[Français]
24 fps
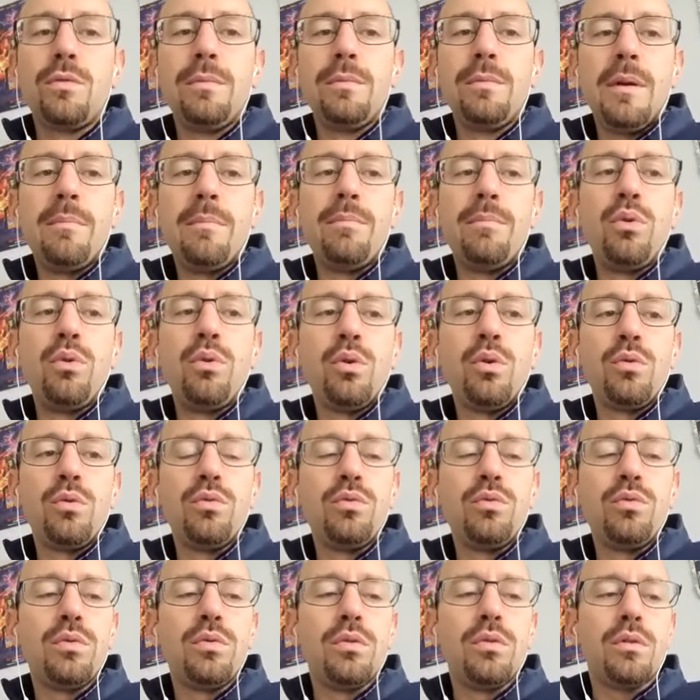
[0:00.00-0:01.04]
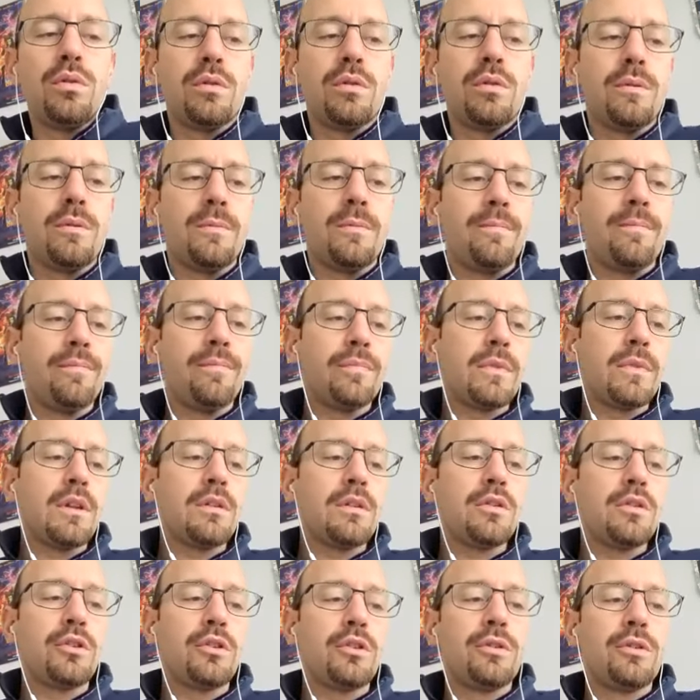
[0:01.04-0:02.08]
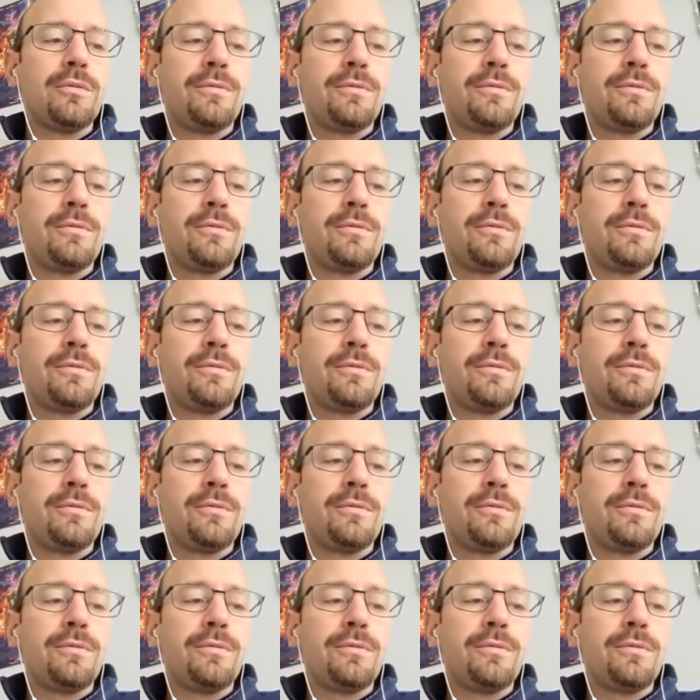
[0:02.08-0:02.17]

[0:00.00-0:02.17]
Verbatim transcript: même beaucoup dans notre